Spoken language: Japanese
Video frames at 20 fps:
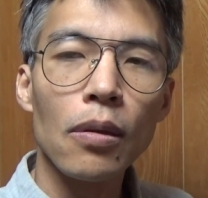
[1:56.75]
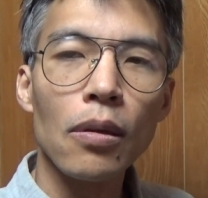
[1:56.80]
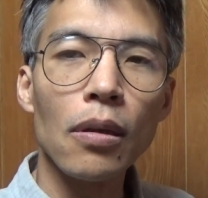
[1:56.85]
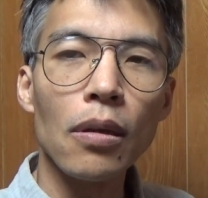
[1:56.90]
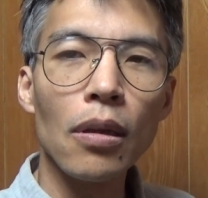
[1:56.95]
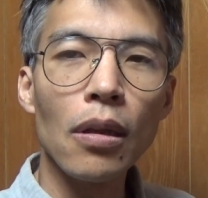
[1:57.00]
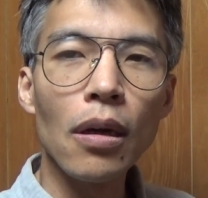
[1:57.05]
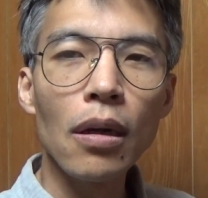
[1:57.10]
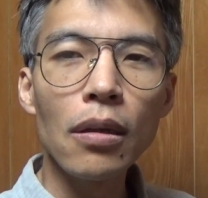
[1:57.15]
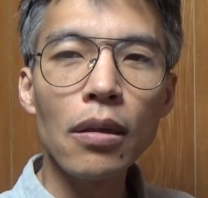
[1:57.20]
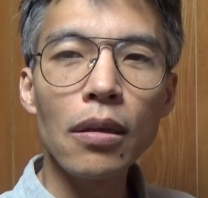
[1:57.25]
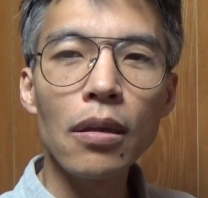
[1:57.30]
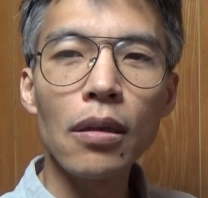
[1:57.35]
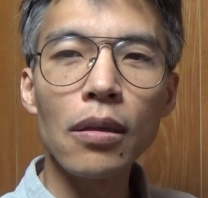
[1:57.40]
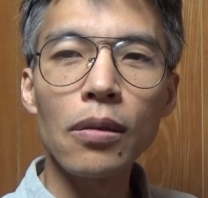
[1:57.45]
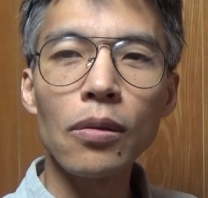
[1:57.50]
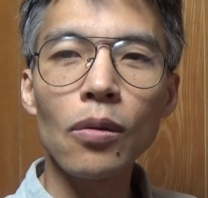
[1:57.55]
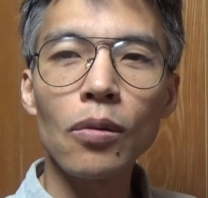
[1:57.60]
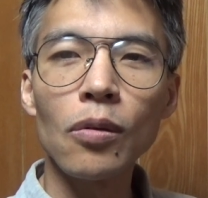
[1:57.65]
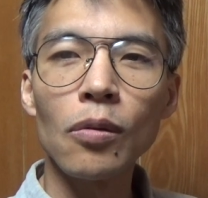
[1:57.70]
でなん
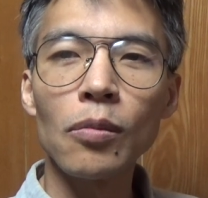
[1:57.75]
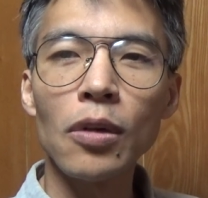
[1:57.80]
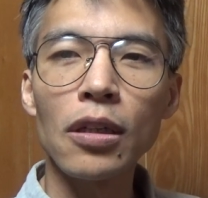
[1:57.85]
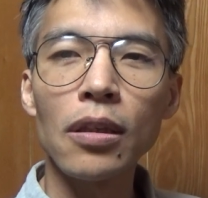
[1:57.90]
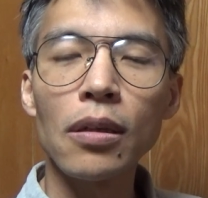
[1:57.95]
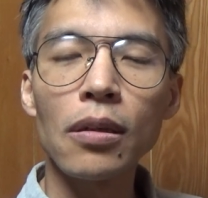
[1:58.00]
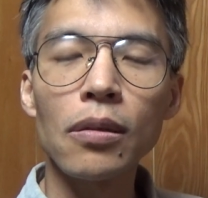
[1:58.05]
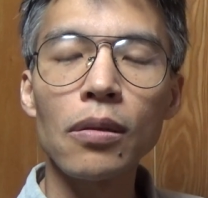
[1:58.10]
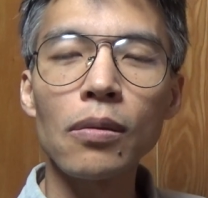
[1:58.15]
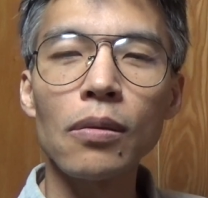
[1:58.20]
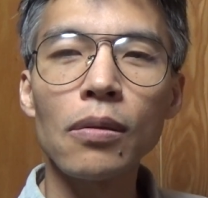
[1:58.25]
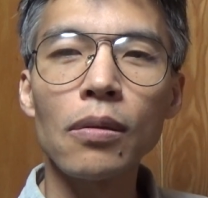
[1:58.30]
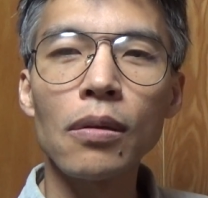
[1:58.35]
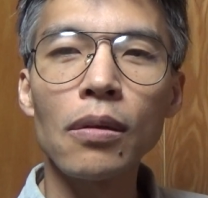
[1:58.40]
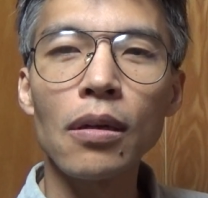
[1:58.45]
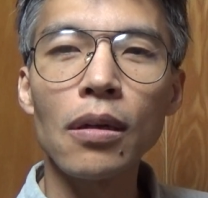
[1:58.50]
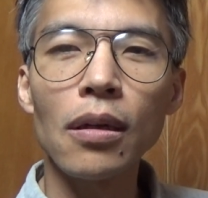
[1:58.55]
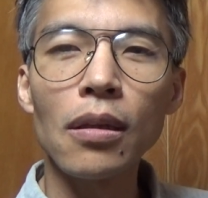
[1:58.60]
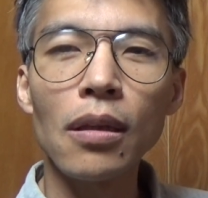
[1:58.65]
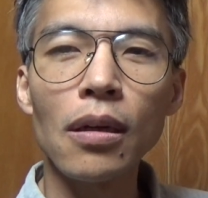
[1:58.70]
でそこまでする
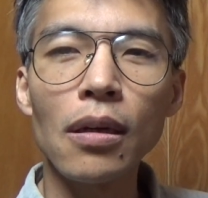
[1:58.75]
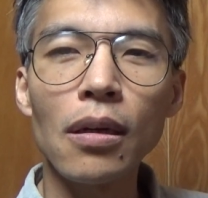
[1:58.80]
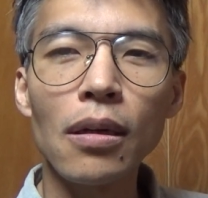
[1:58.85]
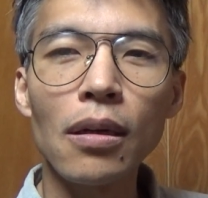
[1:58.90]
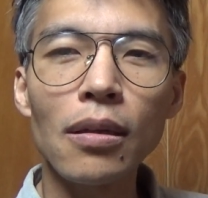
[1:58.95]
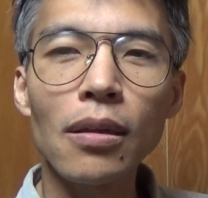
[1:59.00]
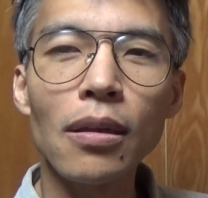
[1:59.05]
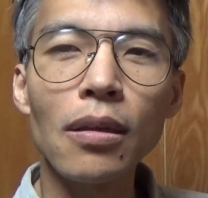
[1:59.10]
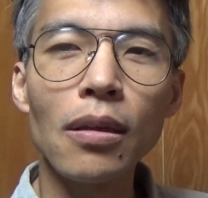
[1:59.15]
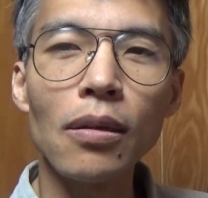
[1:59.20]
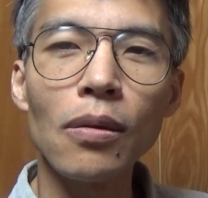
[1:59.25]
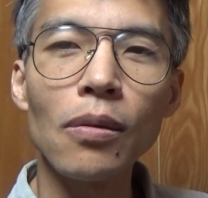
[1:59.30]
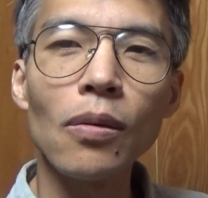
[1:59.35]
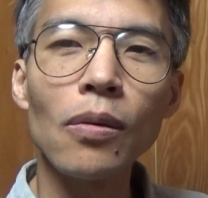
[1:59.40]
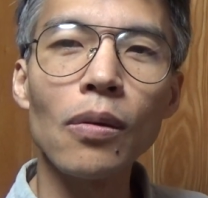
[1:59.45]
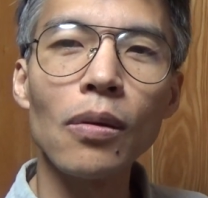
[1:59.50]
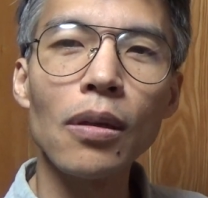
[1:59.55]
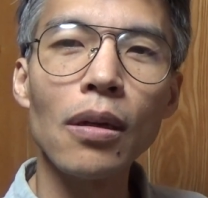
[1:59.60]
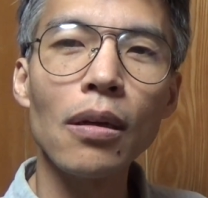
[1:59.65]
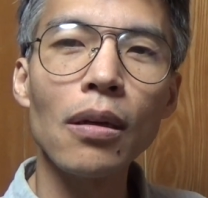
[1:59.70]
んかなっていう
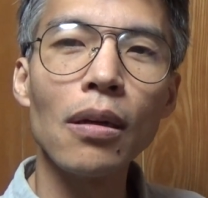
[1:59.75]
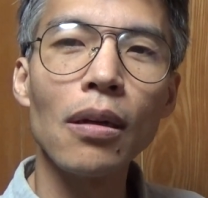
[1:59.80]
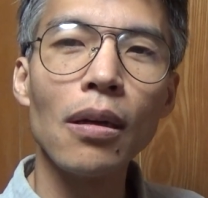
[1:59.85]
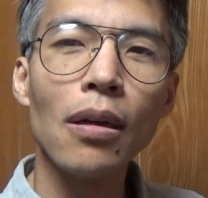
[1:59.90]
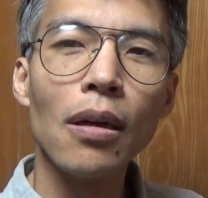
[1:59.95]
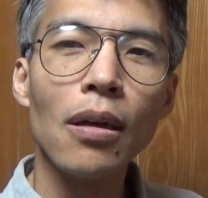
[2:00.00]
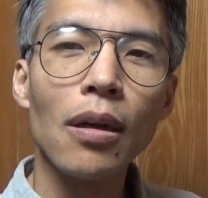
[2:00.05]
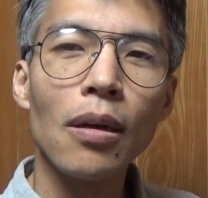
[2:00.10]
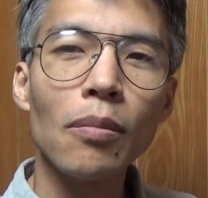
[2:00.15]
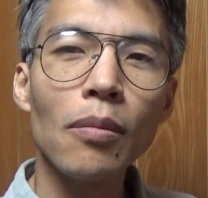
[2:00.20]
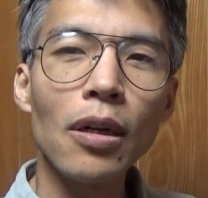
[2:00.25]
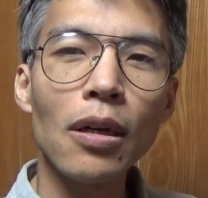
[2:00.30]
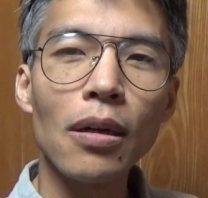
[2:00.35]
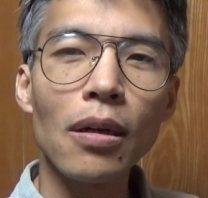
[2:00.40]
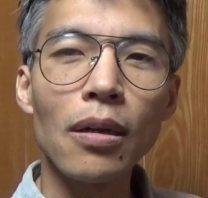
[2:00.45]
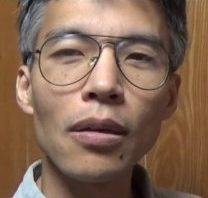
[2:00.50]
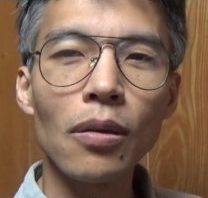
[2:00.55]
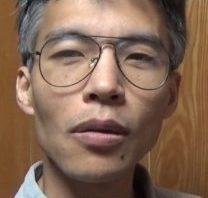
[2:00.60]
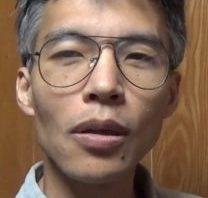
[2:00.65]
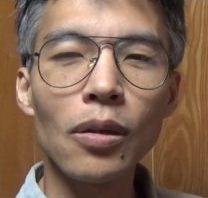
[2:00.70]
のでま
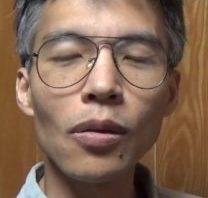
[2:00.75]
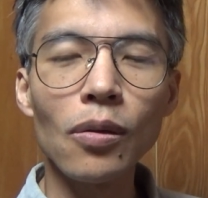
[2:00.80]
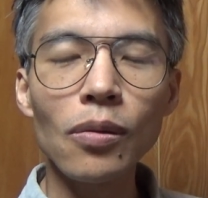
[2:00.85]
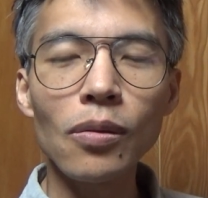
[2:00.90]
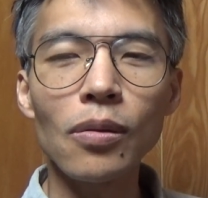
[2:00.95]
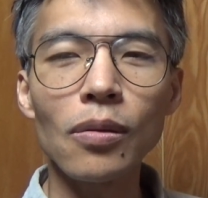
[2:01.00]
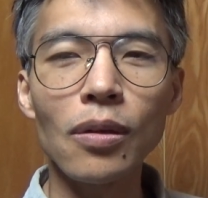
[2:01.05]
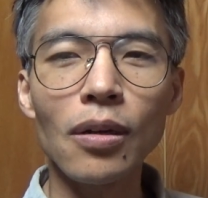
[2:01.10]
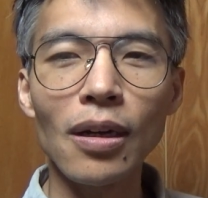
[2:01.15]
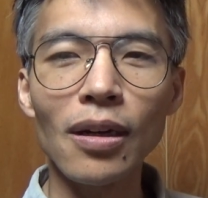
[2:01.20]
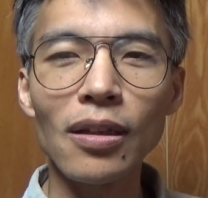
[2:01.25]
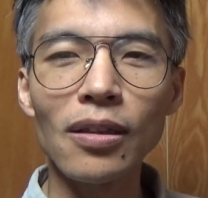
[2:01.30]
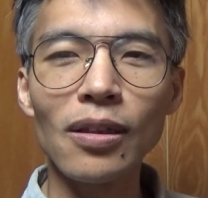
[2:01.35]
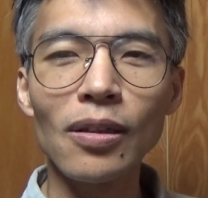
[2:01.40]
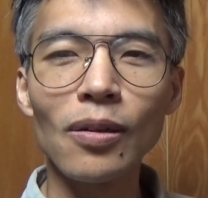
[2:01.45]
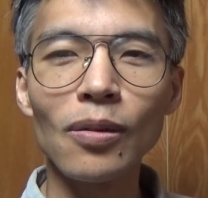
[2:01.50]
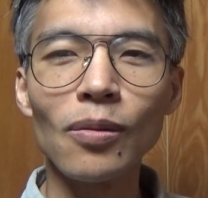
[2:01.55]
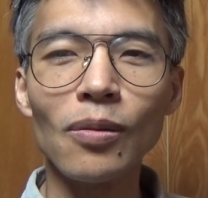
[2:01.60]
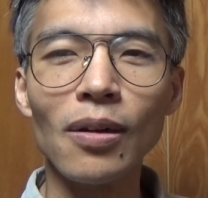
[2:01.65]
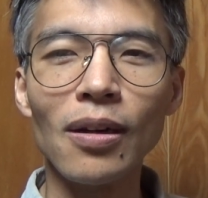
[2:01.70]
あ、あの、一つ感
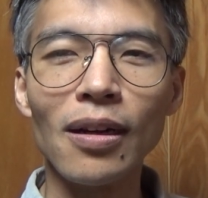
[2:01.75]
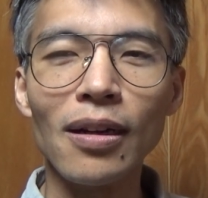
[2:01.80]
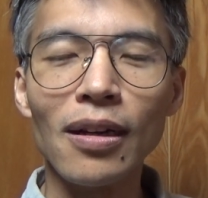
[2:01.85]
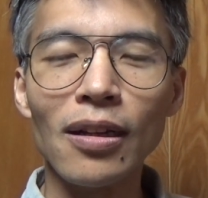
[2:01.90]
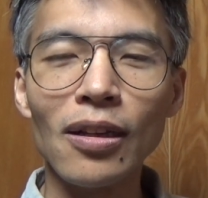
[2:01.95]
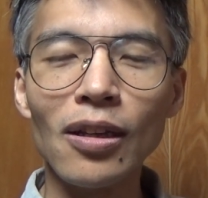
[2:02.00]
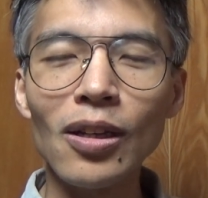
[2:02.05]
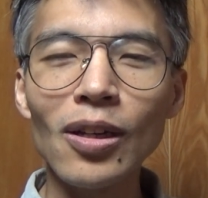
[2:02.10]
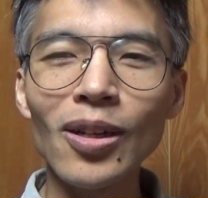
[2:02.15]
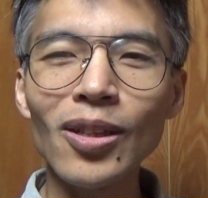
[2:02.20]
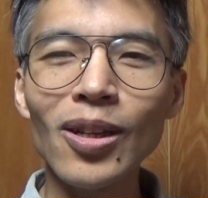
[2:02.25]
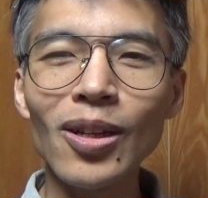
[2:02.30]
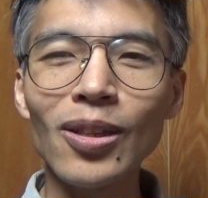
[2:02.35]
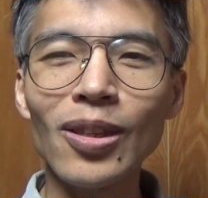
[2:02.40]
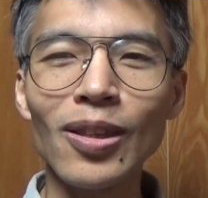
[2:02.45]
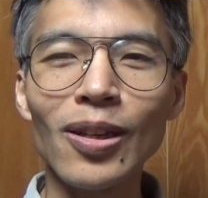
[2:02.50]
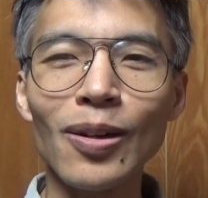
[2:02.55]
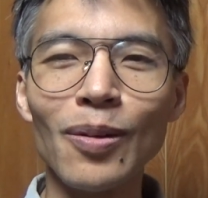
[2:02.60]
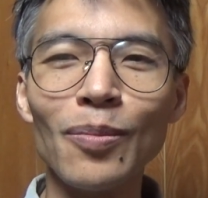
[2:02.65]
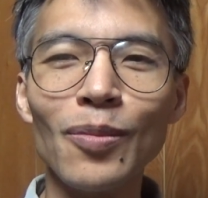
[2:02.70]
じるのは、嫌だった